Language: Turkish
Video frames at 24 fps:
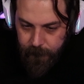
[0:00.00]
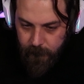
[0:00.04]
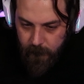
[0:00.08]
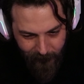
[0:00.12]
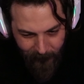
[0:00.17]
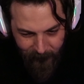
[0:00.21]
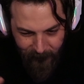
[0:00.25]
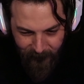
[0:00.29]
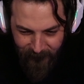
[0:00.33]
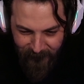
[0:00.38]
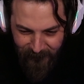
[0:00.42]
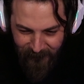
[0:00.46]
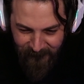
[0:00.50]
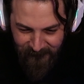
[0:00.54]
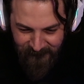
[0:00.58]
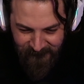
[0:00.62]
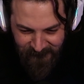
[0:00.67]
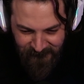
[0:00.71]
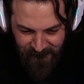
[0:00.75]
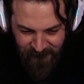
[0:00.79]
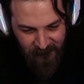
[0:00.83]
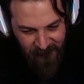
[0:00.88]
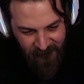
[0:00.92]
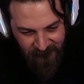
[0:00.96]
Tabi oğlum
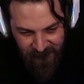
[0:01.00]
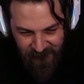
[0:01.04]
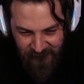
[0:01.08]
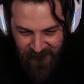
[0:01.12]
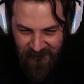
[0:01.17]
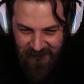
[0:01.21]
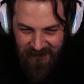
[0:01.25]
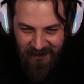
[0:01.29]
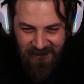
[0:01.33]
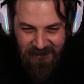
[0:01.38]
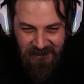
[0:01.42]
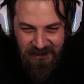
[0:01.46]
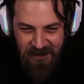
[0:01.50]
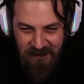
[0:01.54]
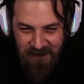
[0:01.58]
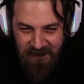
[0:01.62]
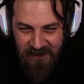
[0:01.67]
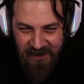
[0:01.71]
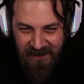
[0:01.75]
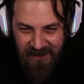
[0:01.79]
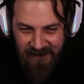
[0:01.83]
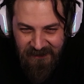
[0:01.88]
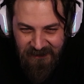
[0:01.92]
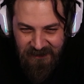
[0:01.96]
profesyonel
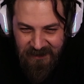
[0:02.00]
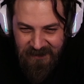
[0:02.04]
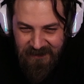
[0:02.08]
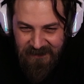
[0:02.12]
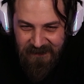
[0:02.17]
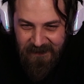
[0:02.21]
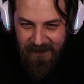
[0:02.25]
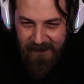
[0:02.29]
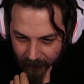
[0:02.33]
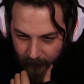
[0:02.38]
çekimlere gireceğiz.